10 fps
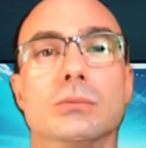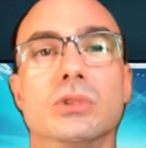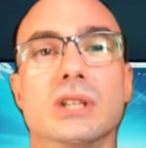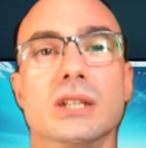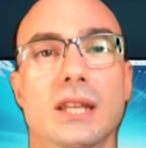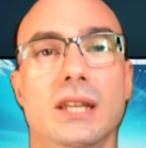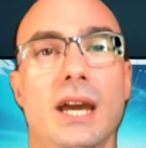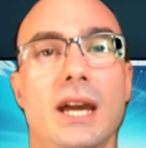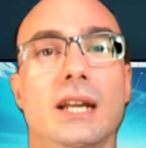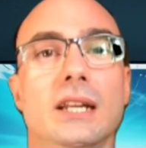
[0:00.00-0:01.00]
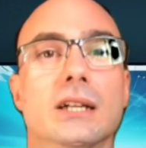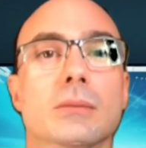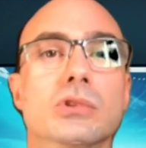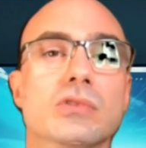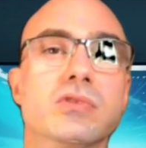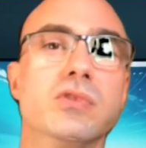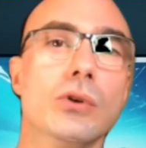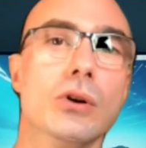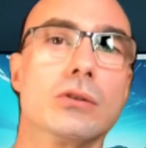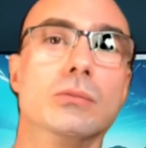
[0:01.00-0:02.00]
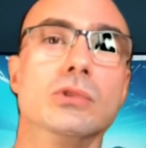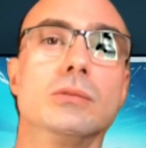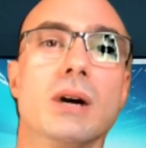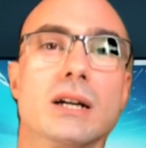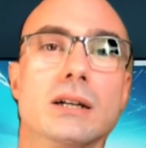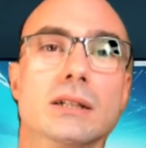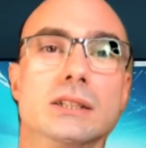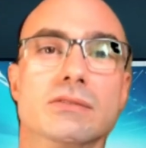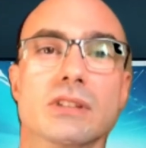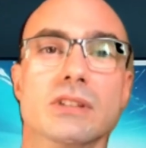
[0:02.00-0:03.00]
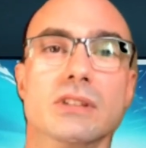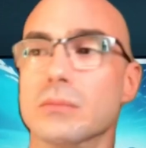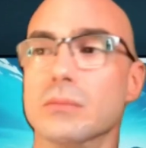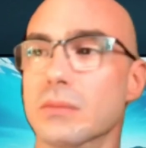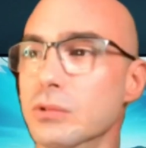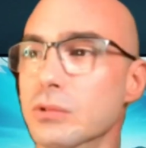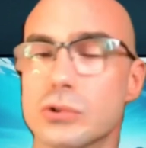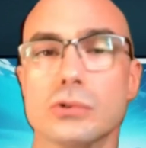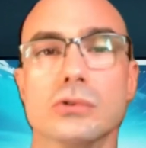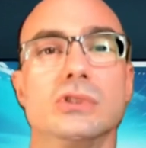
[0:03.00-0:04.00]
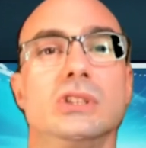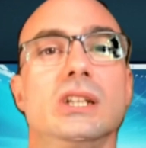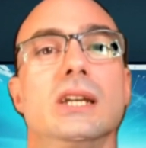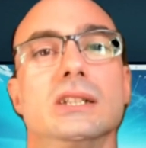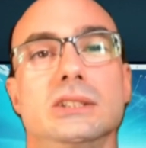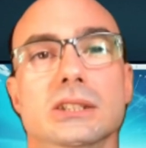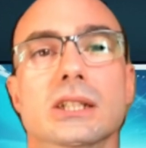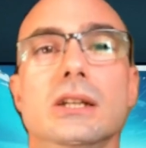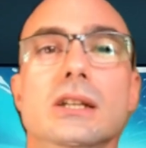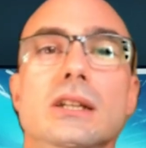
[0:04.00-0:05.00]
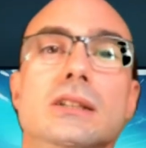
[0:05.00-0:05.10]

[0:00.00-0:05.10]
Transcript: com muita técnica, muito foco, muito bacana de ver, muito gostoso de reagir.